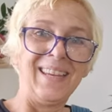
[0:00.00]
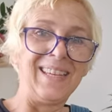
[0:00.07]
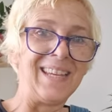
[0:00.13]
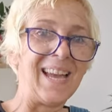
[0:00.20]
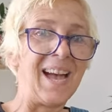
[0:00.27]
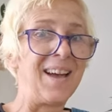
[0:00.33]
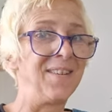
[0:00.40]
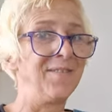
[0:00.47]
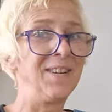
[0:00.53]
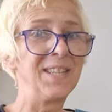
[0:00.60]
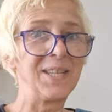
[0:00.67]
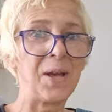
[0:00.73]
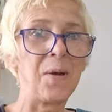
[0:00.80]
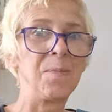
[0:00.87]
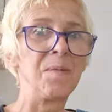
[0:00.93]
Ja,
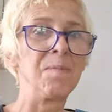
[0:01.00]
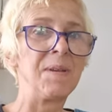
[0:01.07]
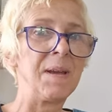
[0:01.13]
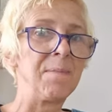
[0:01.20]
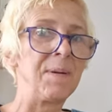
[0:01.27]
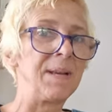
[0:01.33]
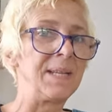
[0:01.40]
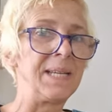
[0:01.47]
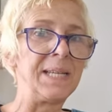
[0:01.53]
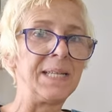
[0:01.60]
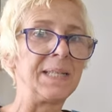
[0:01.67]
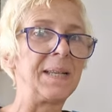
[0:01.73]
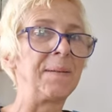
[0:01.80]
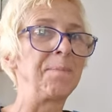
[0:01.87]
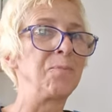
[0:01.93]
was habe ich mir bei
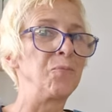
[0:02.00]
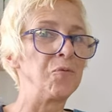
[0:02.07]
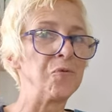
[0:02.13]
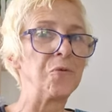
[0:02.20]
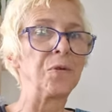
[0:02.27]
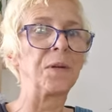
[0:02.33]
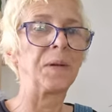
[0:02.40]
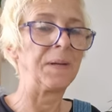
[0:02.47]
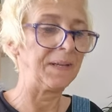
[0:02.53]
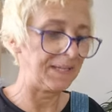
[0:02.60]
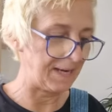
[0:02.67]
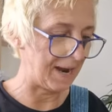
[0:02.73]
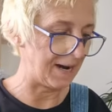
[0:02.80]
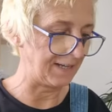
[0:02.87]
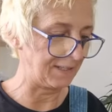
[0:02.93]
diesem Buch
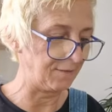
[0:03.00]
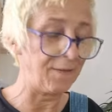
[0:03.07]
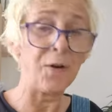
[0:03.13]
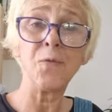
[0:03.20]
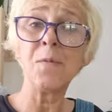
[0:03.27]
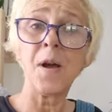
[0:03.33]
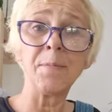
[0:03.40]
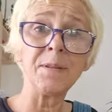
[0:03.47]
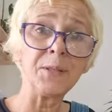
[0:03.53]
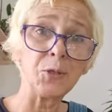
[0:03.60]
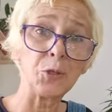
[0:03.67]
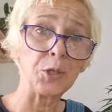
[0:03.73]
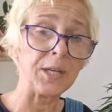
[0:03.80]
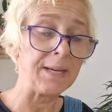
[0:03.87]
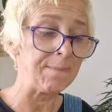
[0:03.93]
gedacht? Warum habe ich es
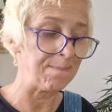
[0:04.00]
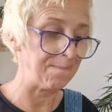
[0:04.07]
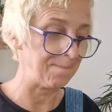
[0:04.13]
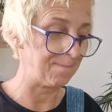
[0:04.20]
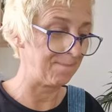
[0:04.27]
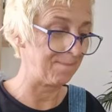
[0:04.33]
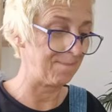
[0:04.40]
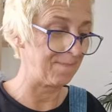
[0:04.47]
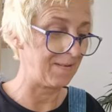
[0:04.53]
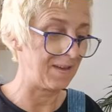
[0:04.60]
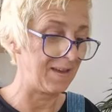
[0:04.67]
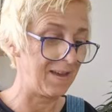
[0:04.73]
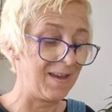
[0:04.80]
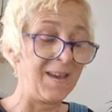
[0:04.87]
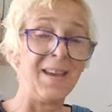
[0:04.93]
geschrieben?
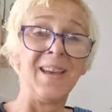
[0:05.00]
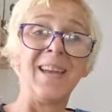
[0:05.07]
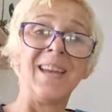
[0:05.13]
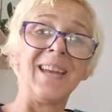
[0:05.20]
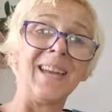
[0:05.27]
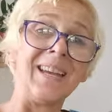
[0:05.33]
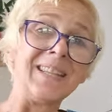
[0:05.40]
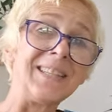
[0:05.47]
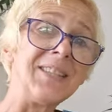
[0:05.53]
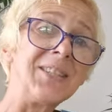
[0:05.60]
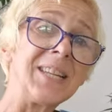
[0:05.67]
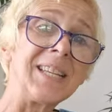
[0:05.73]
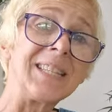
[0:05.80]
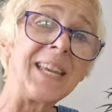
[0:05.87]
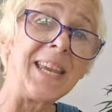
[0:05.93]
Es
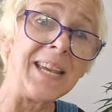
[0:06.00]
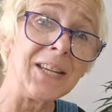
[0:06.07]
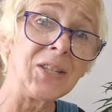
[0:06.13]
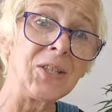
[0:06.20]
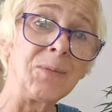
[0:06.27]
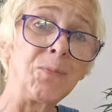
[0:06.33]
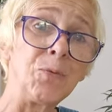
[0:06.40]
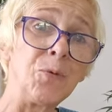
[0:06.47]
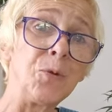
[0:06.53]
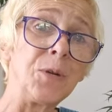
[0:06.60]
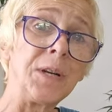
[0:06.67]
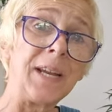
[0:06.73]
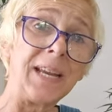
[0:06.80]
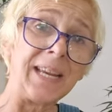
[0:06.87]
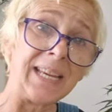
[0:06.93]
ist das erste Buch,
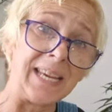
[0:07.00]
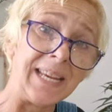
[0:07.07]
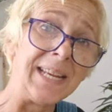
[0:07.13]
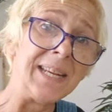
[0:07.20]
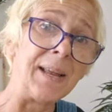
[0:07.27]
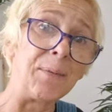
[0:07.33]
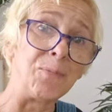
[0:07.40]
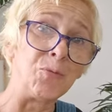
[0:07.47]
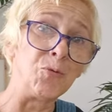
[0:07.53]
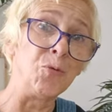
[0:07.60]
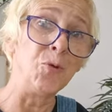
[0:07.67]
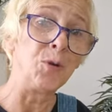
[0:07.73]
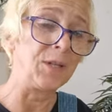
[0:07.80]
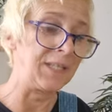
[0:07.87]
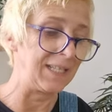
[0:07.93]

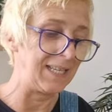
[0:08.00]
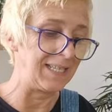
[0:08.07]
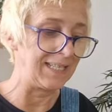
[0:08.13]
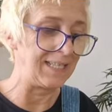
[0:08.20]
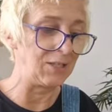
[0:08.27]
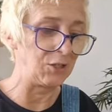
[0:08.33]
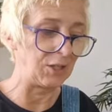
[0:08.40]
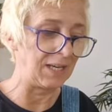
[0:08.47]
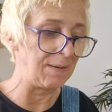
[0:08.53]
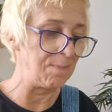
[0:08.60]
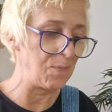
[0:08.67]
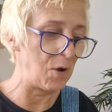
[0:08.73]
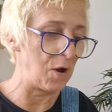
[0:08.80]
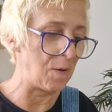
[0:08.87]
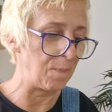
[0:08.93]
Kinderbuch, das ich
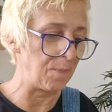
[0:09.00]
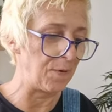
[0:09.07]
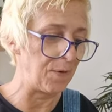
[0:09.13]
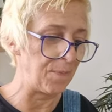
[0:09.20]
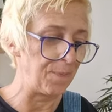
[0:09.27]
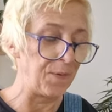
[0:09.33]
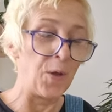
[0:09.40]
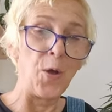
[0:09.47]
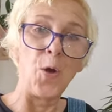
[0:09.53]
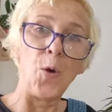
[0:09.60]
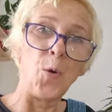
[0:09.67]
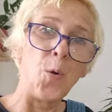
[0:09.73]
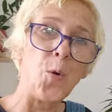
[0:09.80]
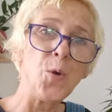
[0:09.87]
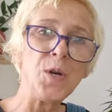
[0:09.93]
geschrieben habe,
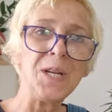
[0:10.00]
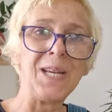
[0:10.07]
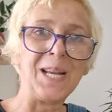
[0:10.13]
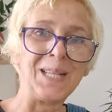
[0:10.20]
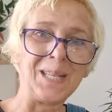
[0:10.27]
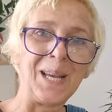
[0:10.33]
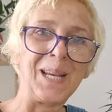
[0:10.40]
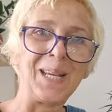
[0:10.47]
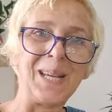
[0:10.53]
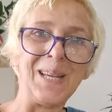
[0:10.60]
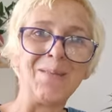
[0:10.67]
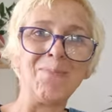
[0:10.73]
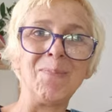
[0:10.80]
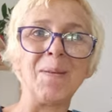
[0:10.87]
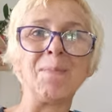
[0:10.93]
ohne dass ein
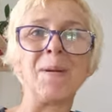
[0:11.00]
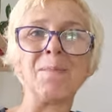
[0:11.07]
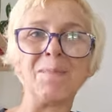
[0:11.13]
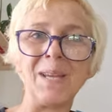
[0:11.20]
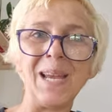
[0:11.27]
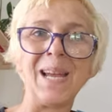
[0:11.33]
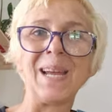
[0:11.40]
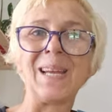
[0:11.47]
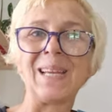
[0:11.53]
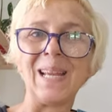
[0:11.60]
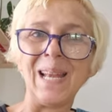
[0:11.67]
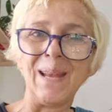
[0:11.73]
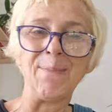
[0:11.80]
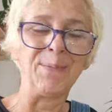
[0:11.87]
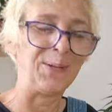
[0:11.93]
Kind mehr bei mir
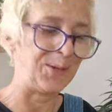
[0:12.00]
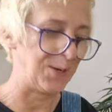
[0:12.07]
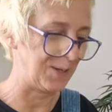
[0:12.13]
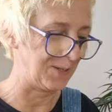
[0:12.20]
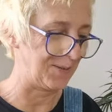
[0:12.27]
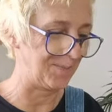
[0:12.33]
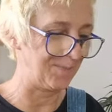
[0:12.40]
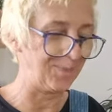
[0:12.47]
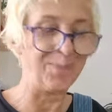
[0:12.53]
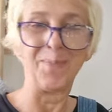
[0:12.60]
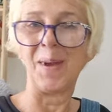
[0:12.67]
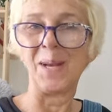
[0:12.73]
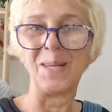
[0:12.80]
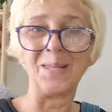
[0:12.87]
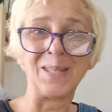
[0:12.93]
gelebt hat.
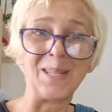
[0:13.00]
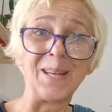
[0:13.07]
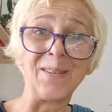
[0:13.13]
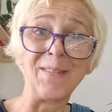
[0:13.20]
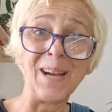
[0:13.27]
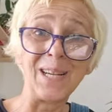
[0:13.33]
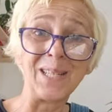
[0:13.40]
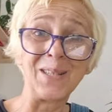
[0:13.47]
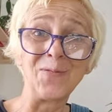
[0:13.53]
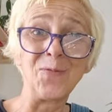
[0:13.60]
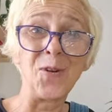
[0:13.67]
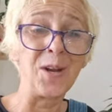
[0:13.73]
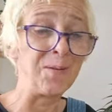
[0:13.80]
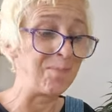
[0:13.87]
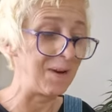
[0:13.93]
Meine sind erwachsen
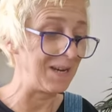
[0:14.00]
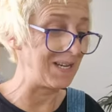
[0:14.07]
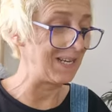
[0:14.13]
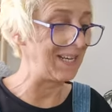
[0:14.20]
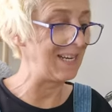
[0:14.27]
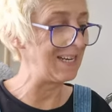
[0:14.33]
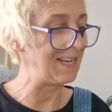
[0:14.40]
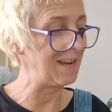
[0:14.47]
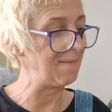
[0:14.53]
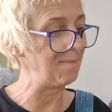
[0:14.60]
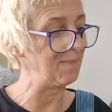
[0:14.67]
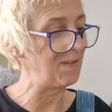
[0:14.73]
worden, meine Kinder.